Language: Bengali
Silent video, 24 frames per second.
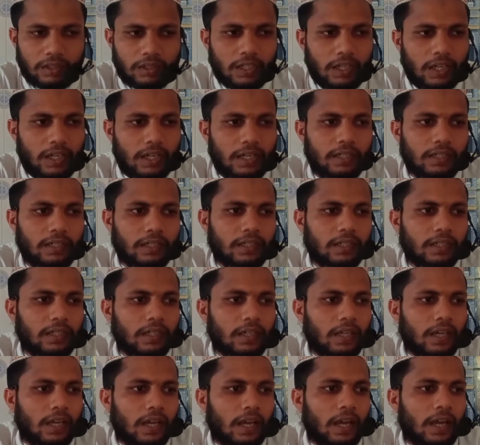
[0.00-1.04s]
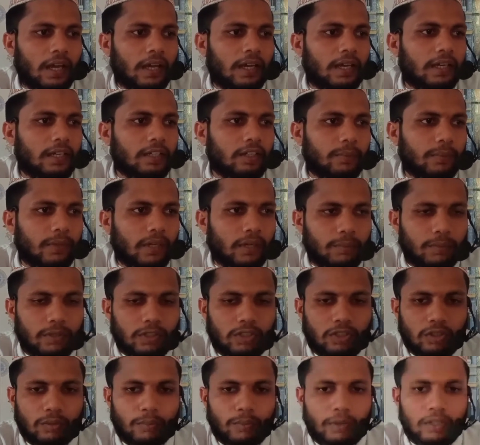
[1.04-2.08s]
সেই আখেরে যেমন
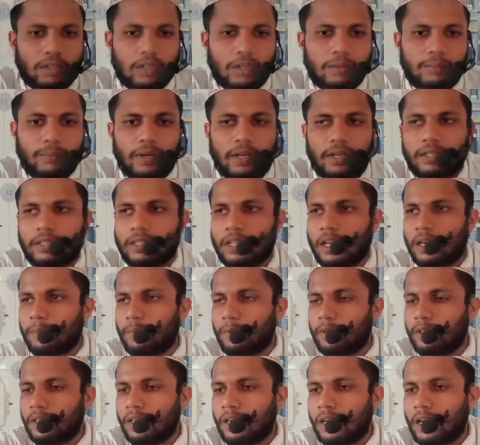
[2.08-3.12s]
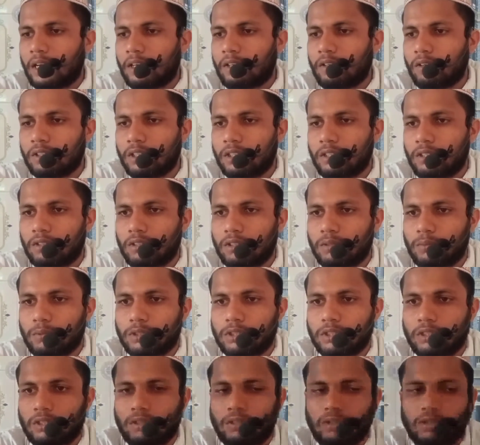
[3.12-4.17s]
বিশ্ব বারোটার তারপরে লাখ করে দূর
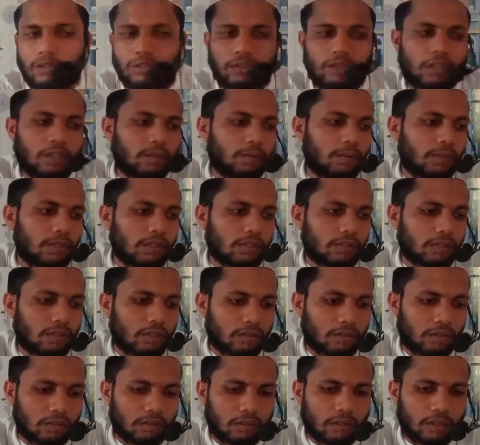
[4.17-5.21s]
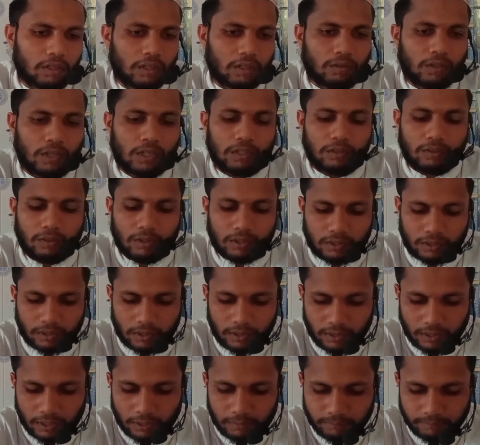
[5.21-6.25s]
বসিত হোক সকল বলি
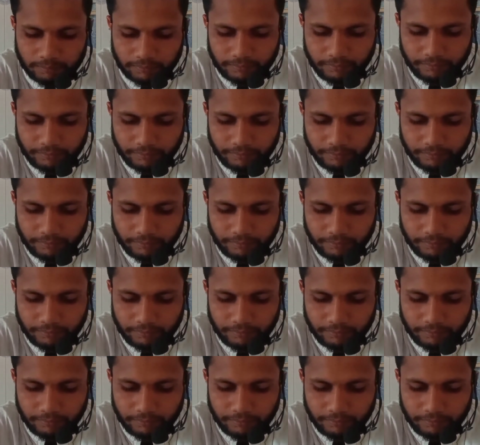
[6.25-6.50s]
সাল্লাসাল্লাম